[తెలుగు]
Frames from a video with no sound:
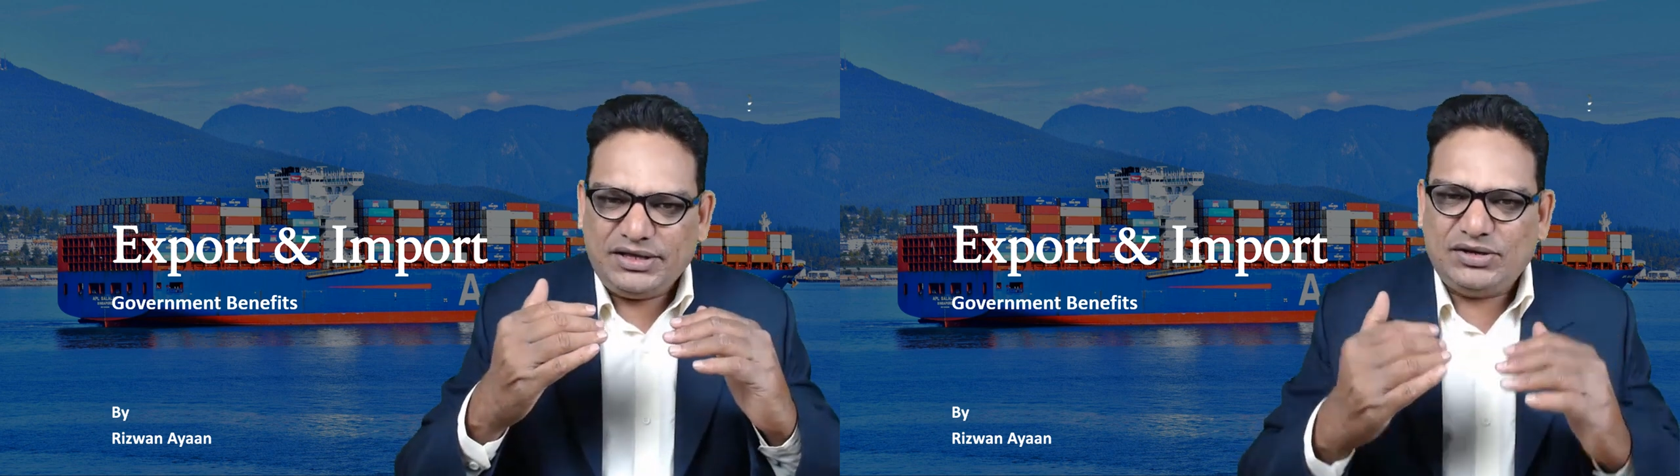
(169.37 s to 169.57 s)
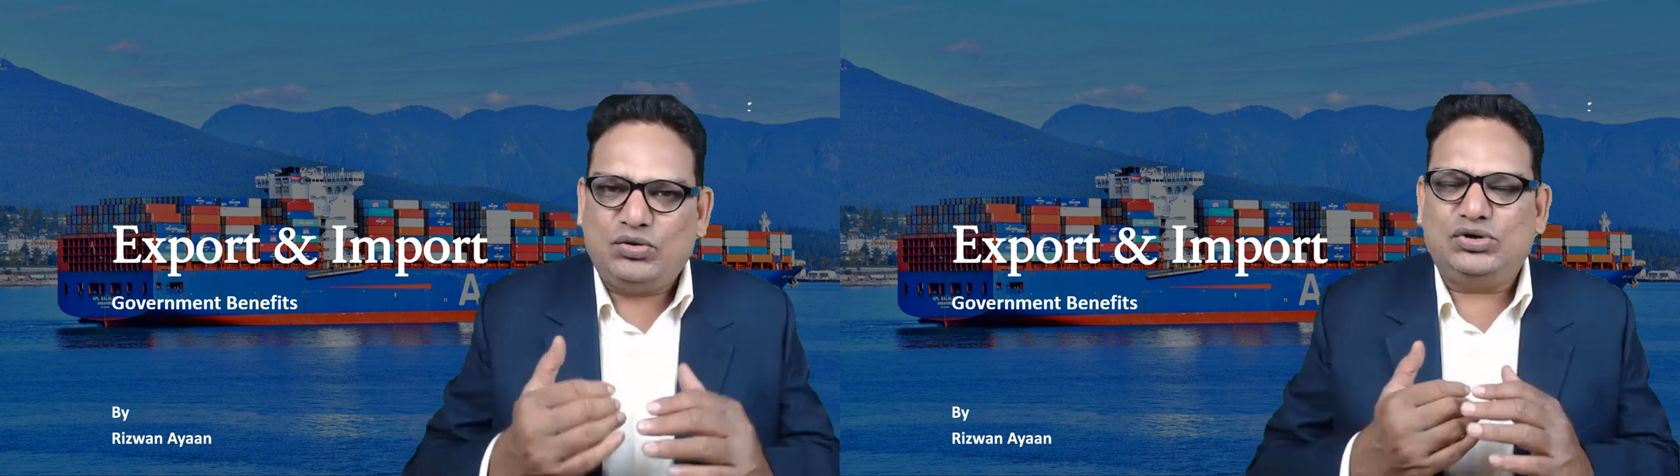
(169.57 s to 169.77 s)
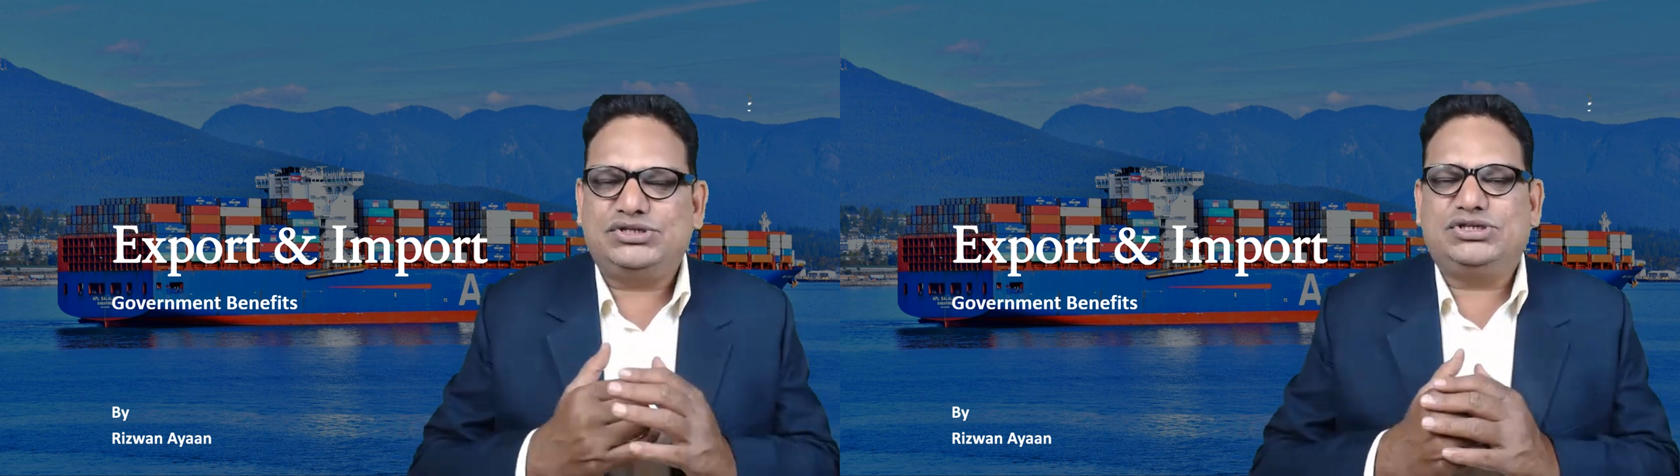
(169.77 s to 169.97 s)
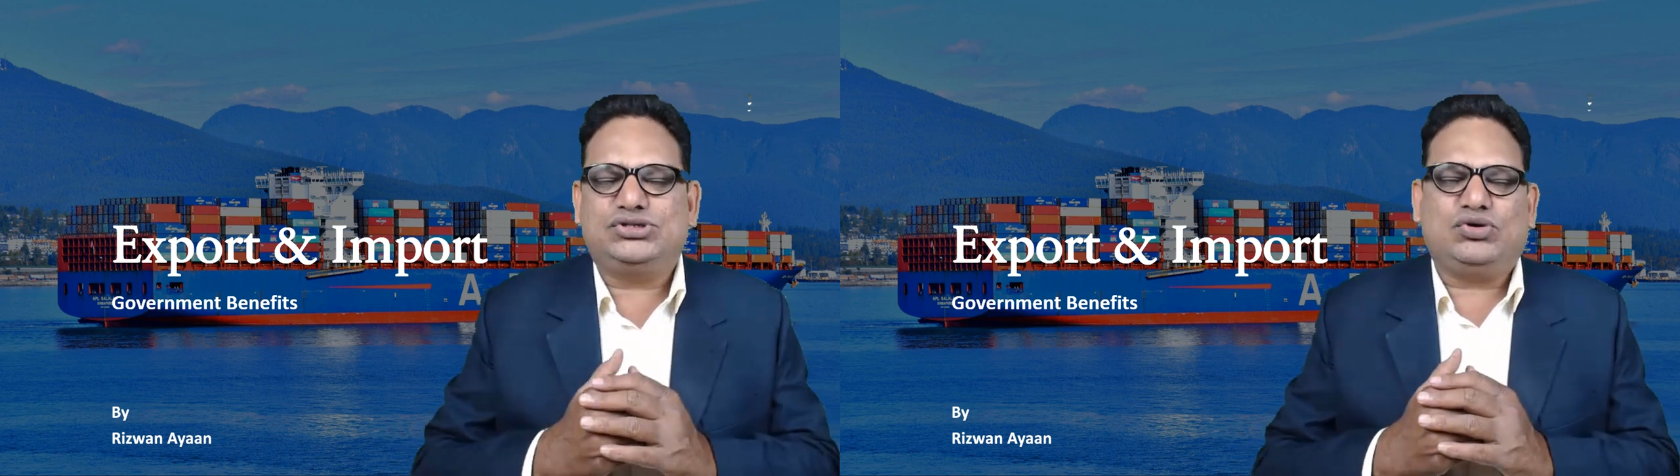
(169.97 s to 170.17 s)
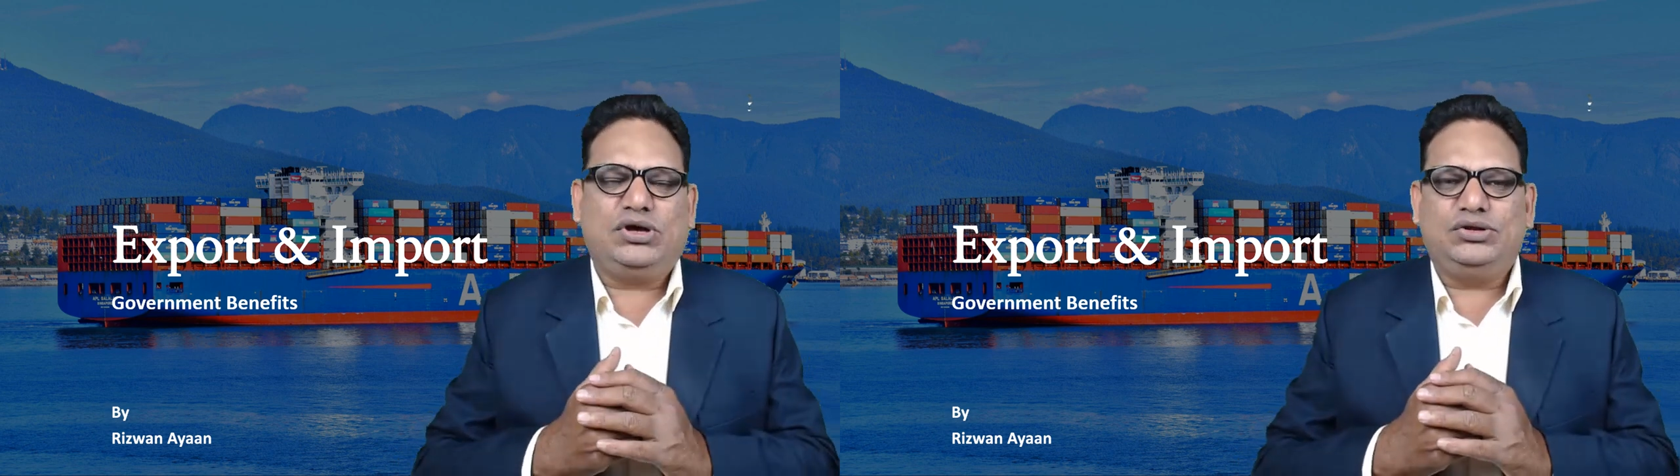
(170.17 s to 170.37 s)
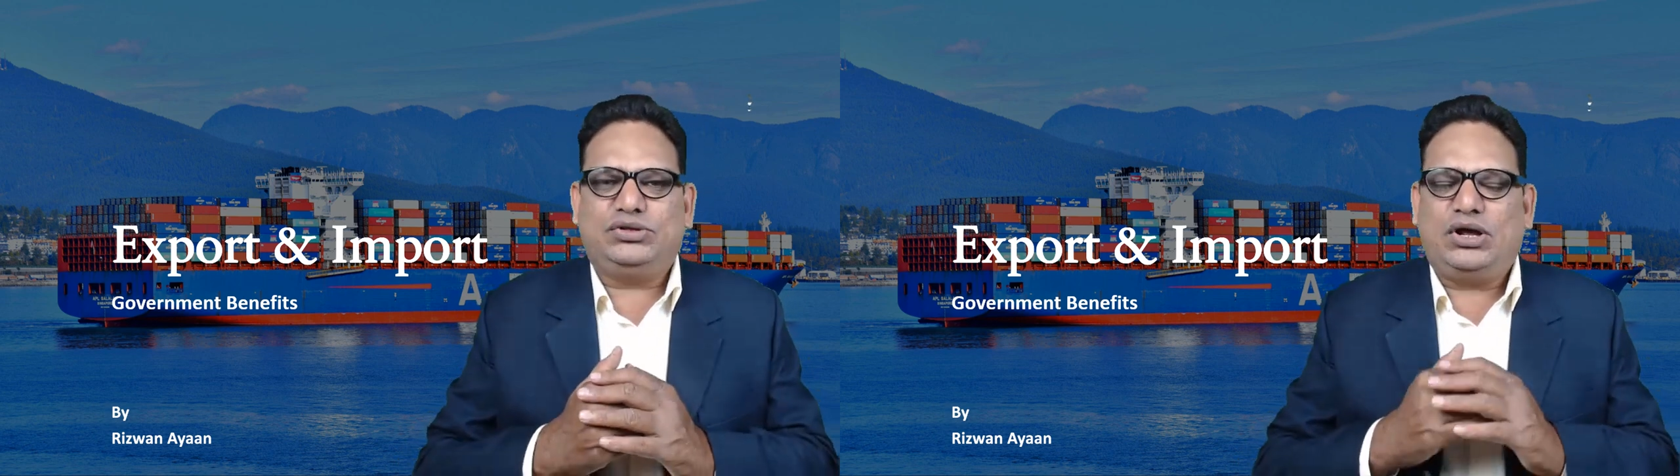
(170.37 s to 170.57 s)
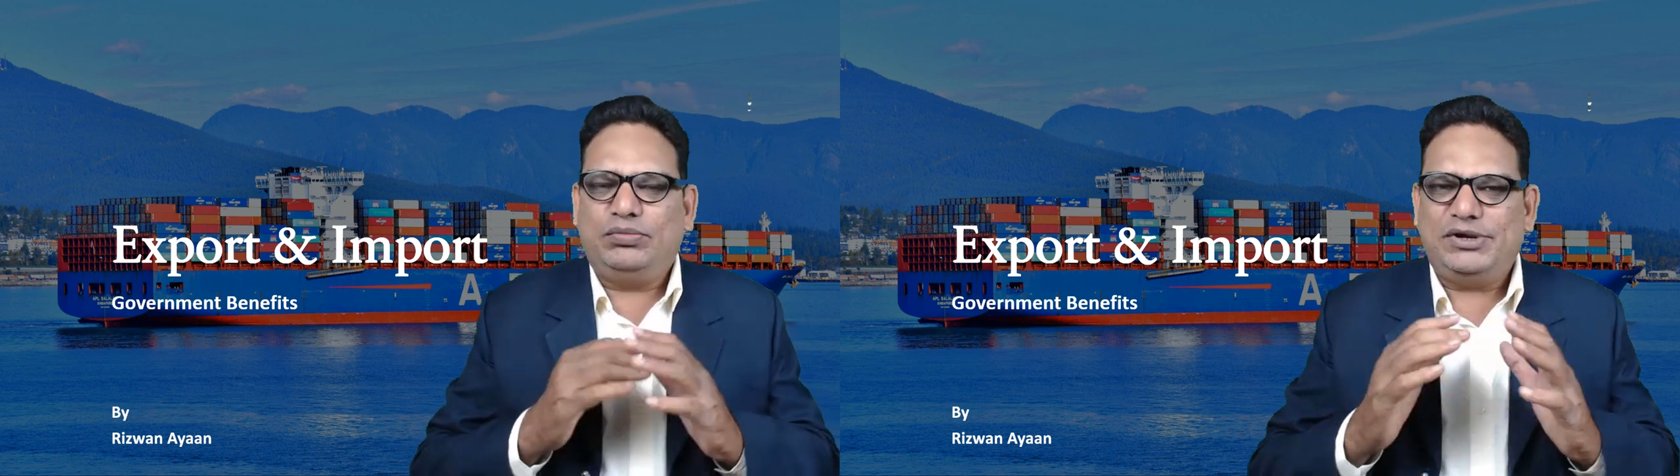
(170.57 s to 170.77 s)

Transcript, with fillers: ఈ కోర్స్ తీసుకోగలుగుతారు